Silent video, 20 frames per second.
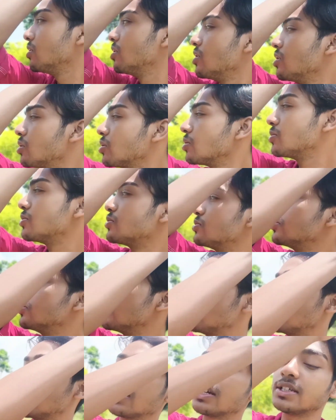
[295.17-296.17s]
খুব সুন্দর
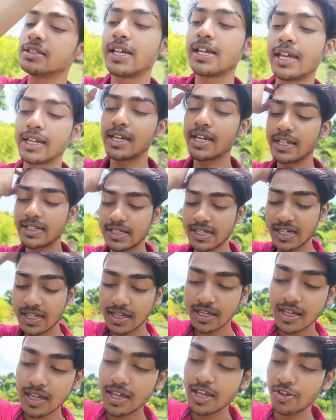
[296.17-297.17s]
একটা জায়গা এটা
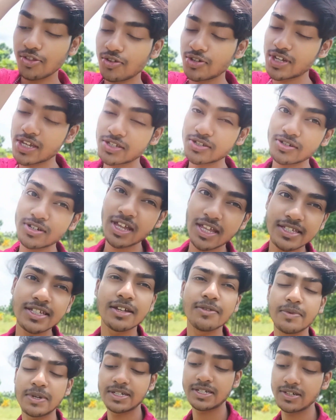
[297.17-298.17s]
তো সেই জন্য আজকে
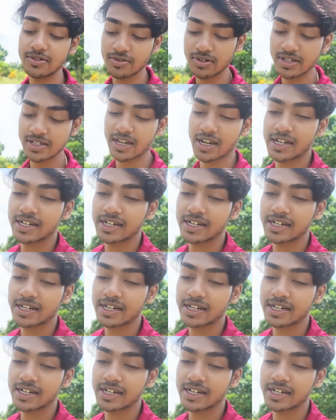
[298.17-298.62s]
বেশি করে এই জায়গাটা